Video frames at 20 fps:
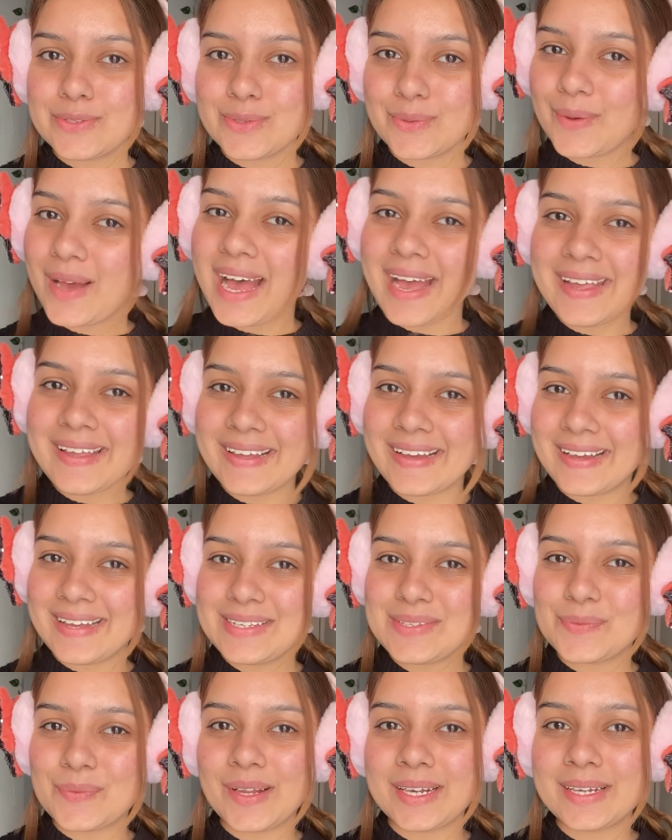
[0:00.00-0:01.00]
सो हाई
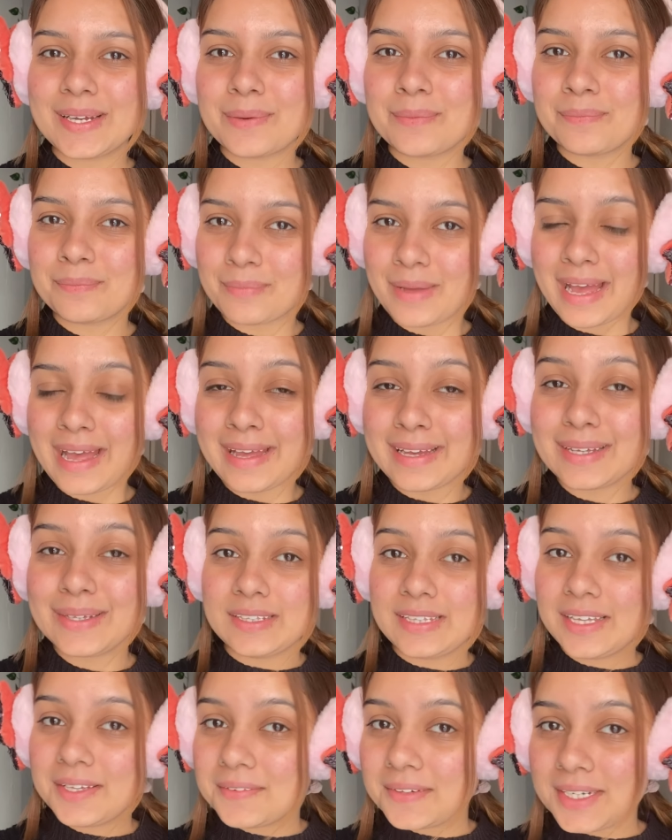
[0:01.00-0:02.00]
गाइज वेलकम बैक
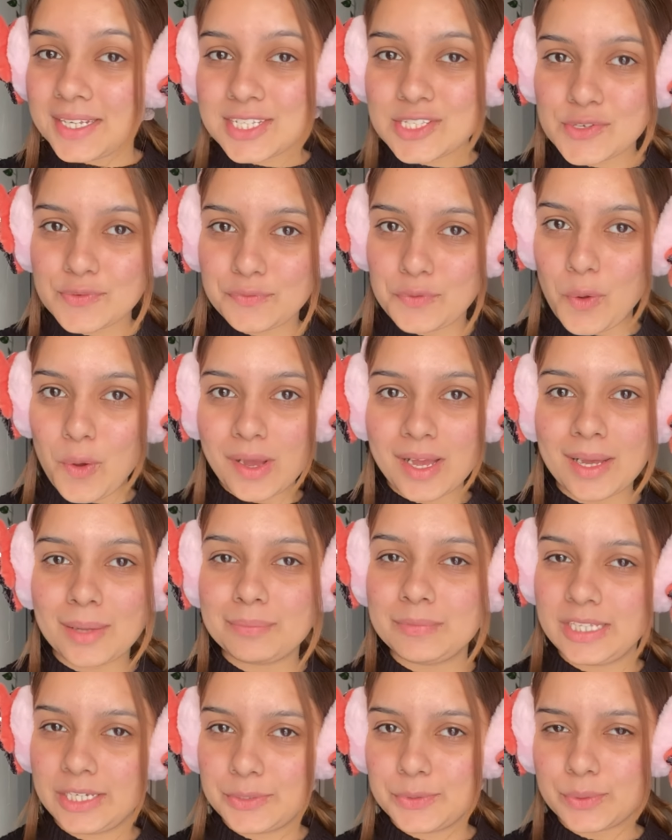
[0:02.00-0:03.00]
ये वाला जो ब्लॉग आप
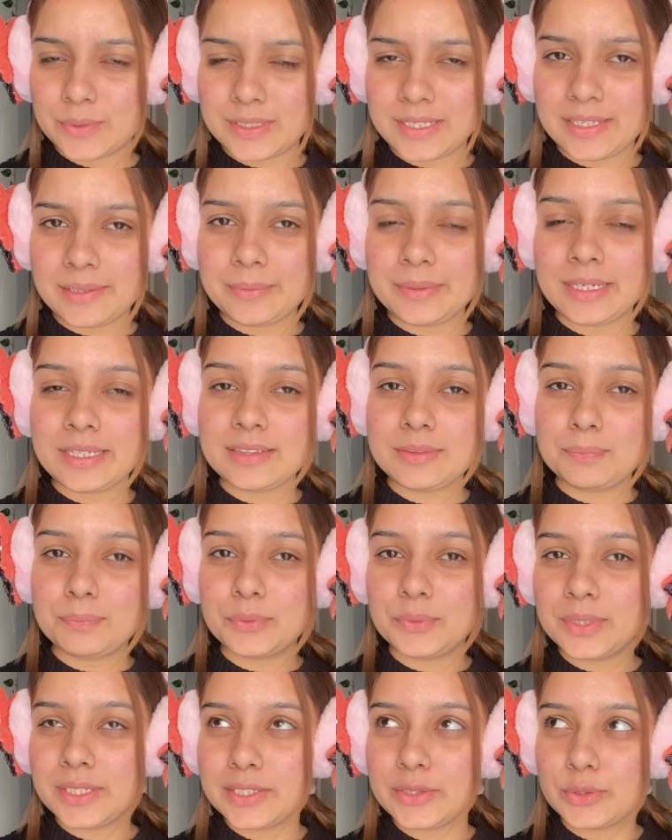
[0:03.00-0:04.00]
देखोगे ये मेरे
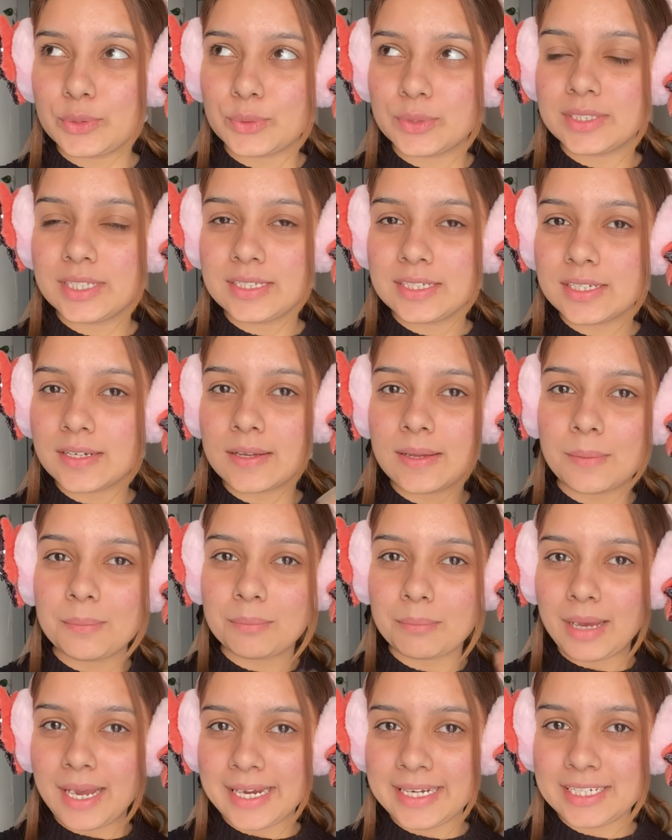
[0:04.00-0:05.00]
पूरे दो दिन का
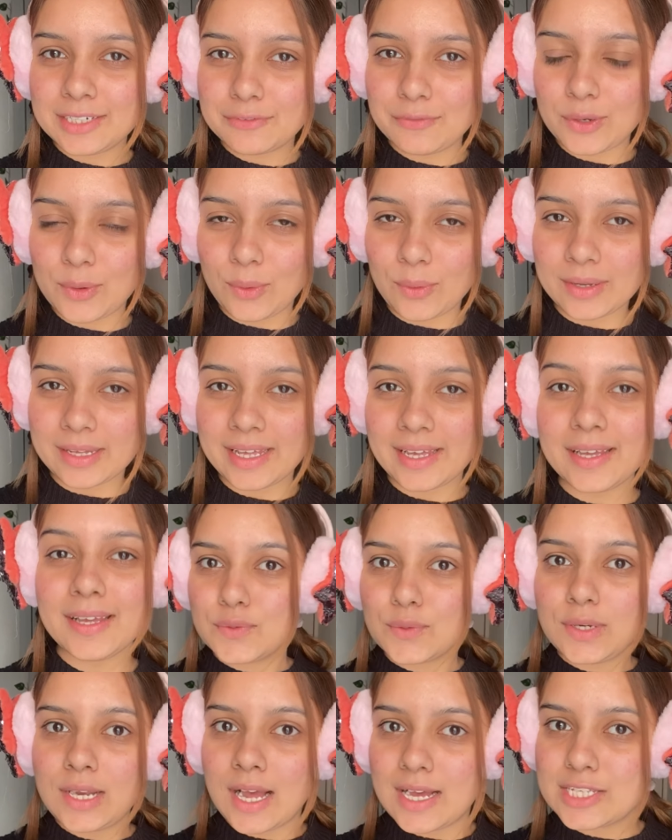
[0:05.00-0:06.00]
कम्बाइंड ब्लॉग है
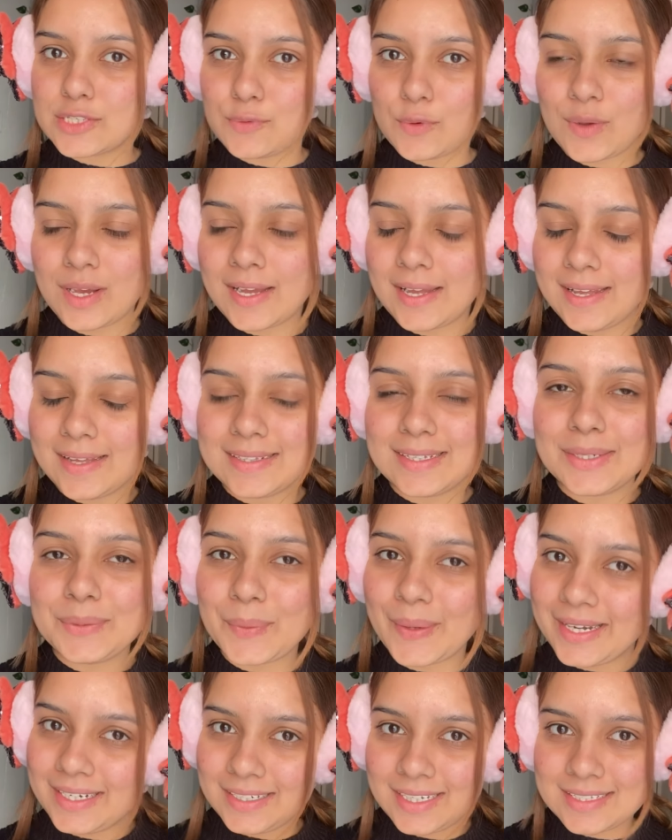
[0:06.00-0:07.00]
सो लास्ट ब्लॉग आया था
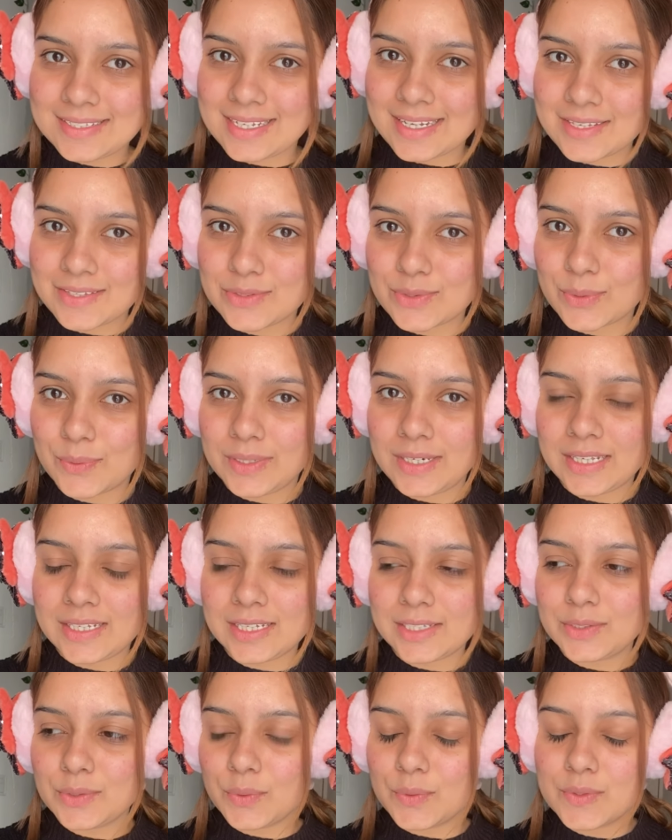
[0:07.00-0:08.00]
ट्वेंटी सिक्स को ठीक
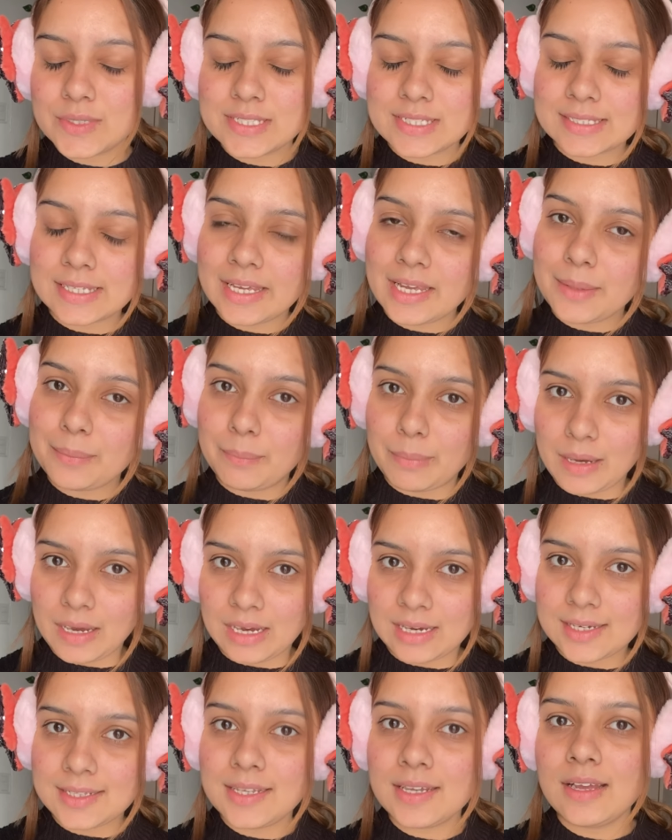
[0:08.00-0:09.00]
है तो उसके
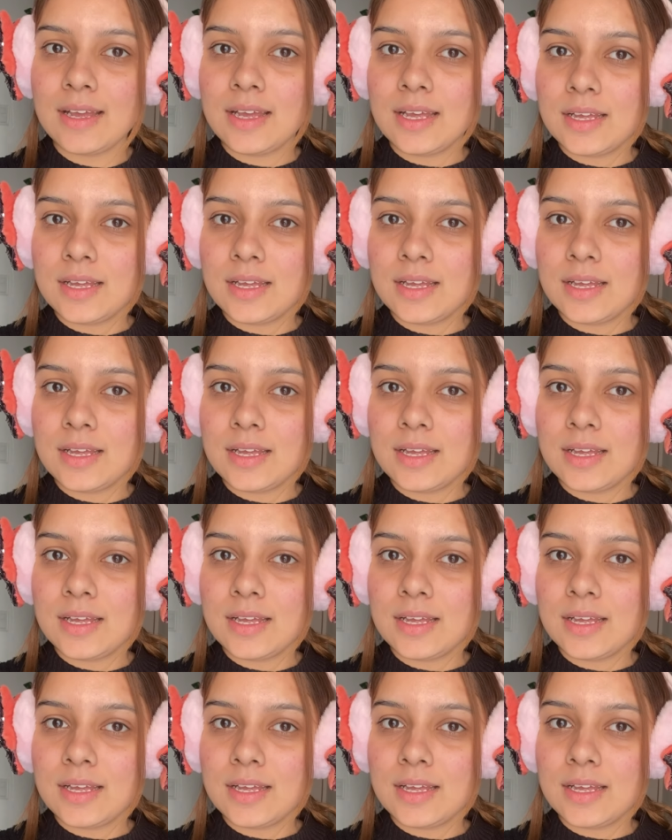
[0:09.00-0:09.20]
बाद